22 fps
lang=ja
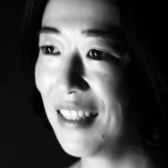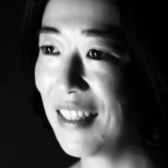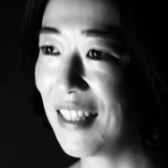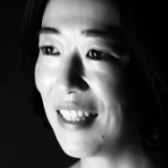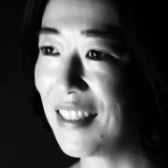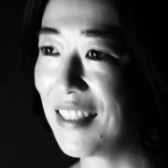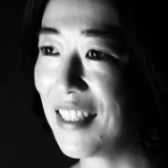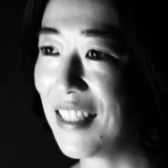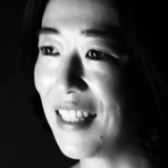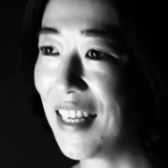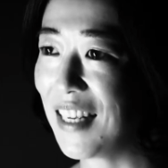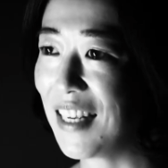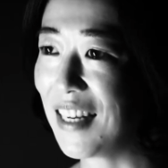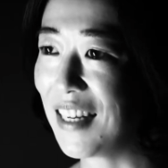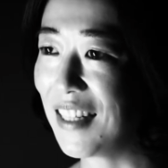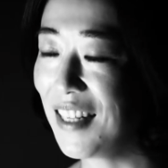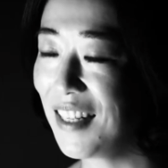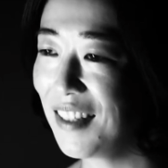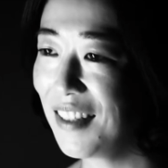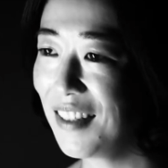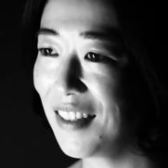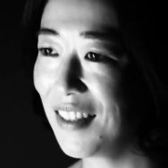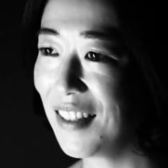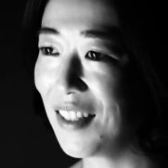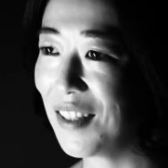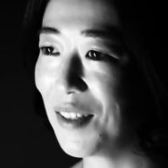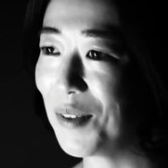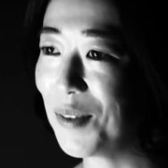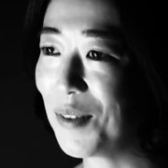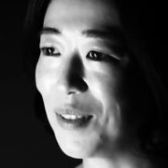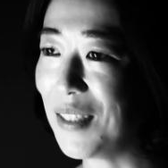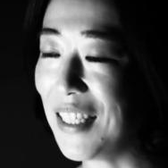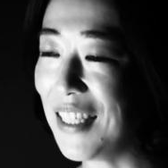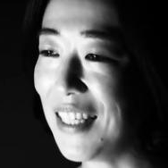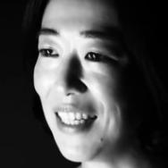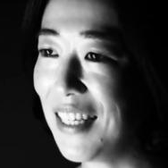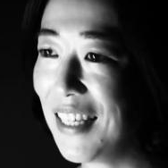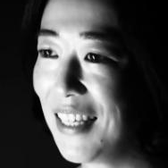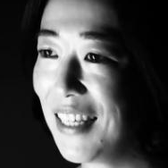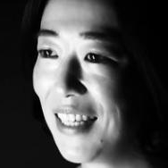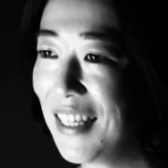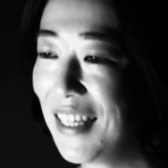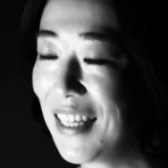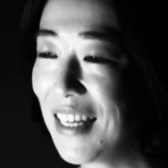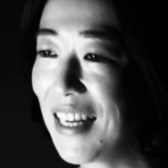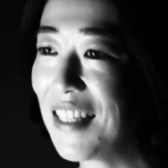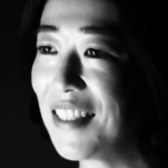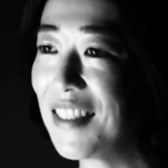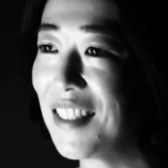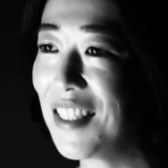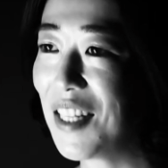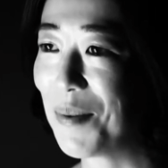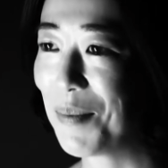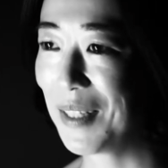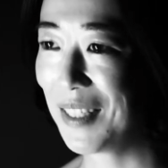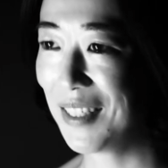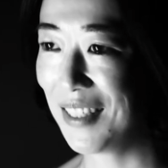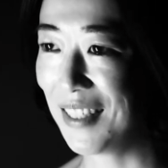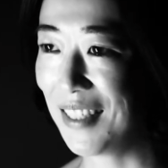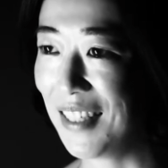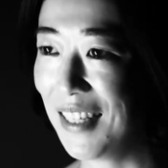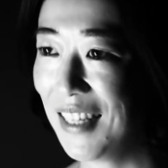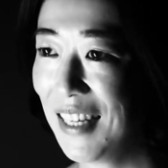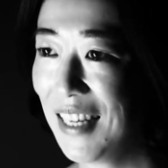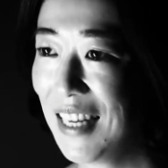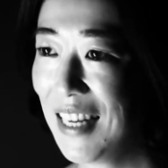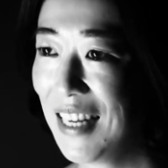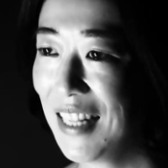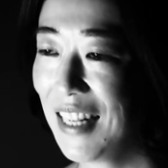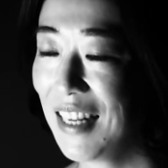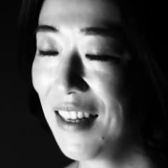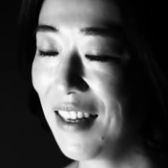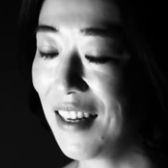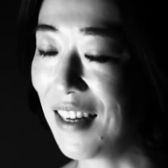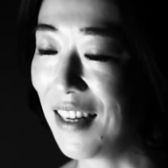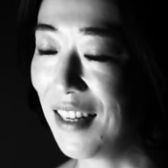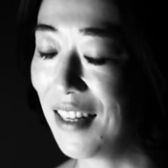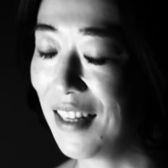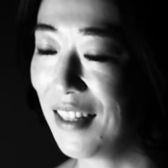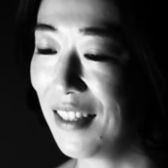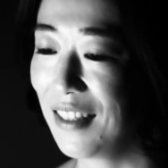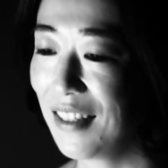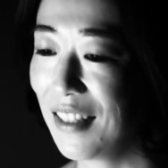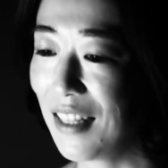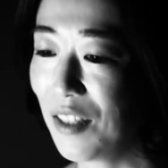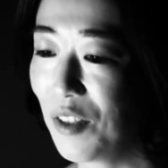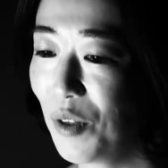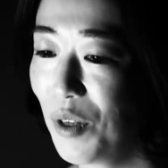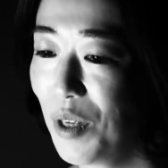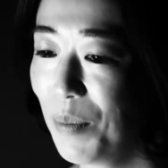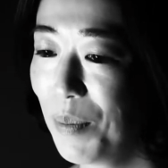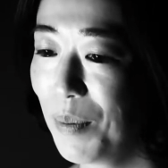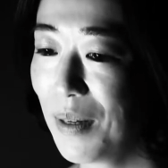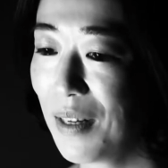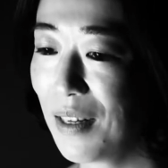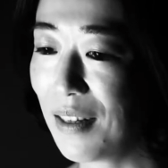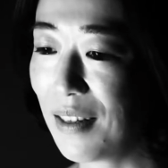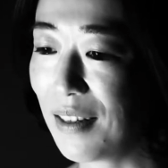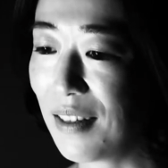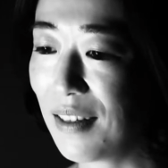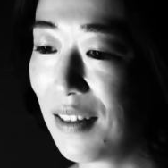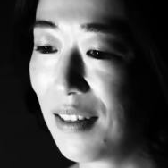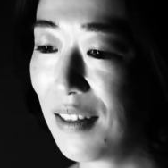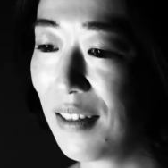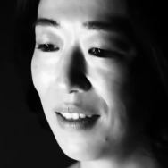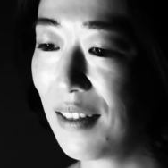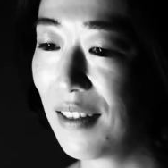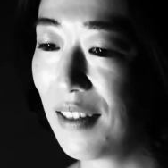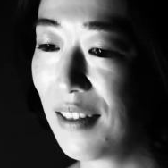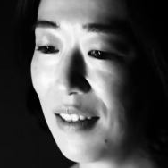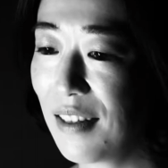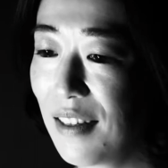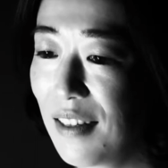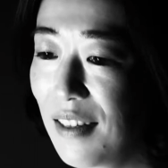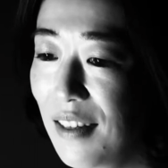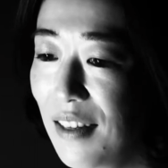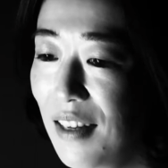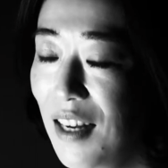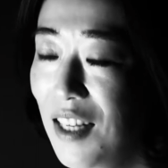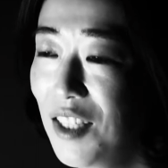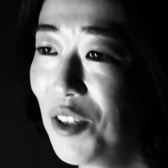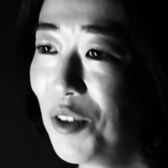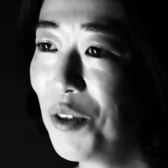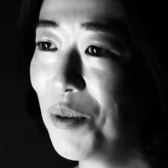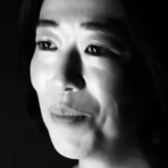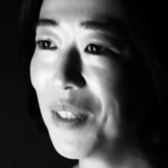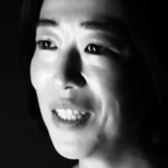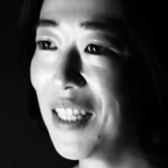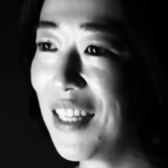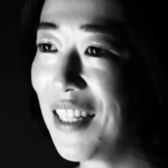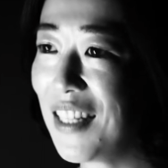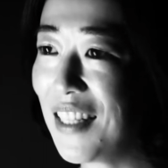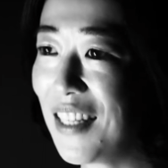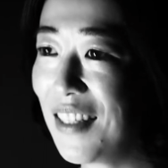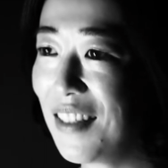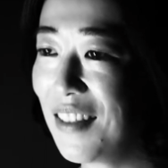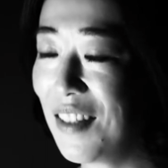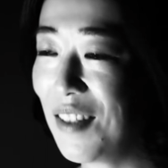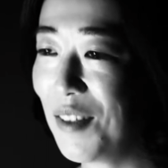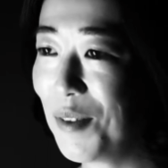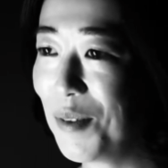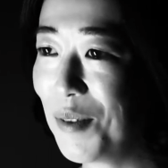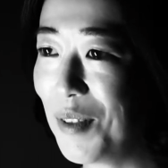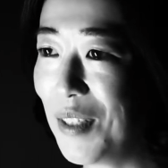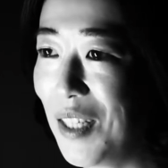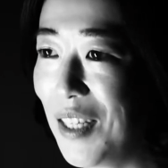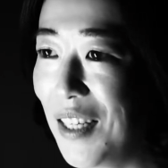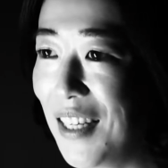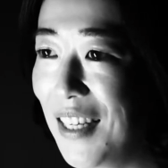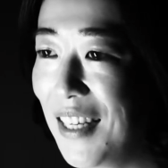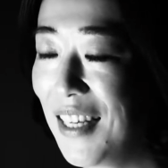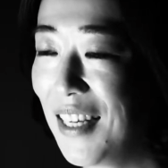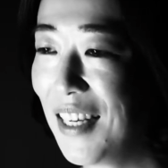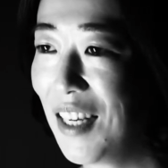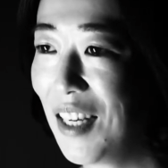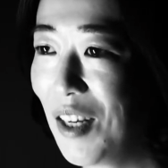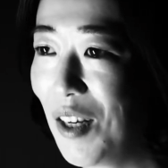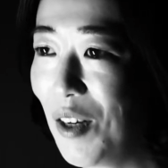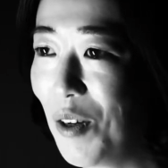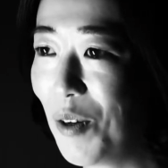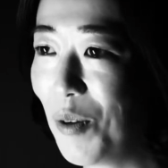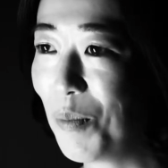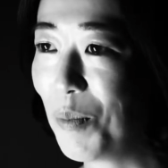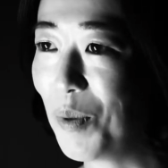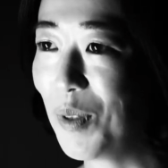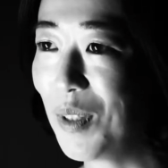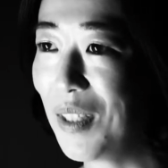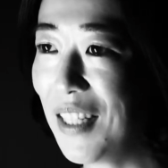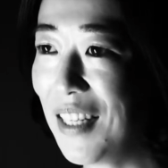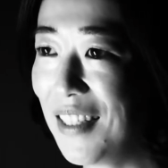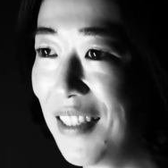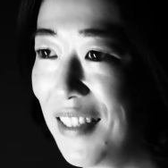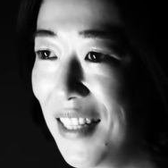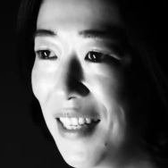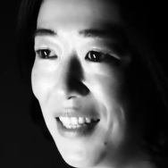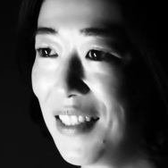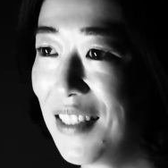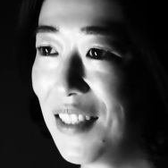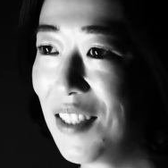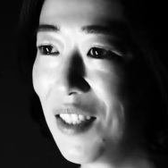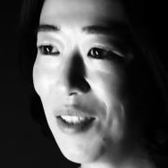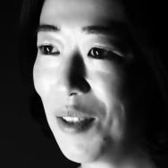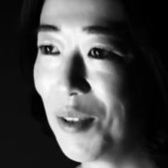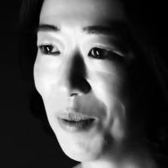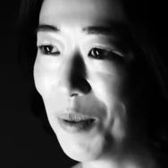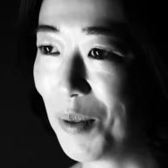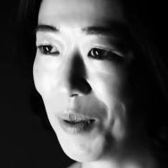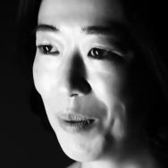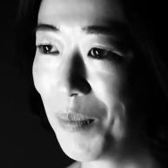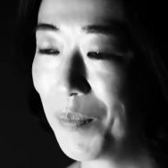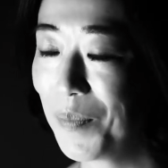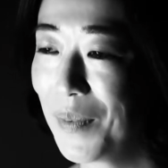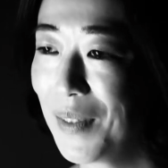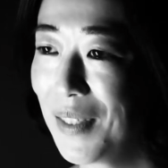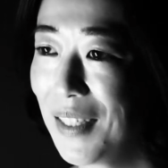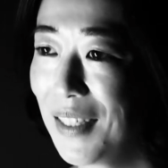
たんじゃないかなっていうふうに感じてます。なんか例えば家族みたいだなっていうふうに思っていて、地球を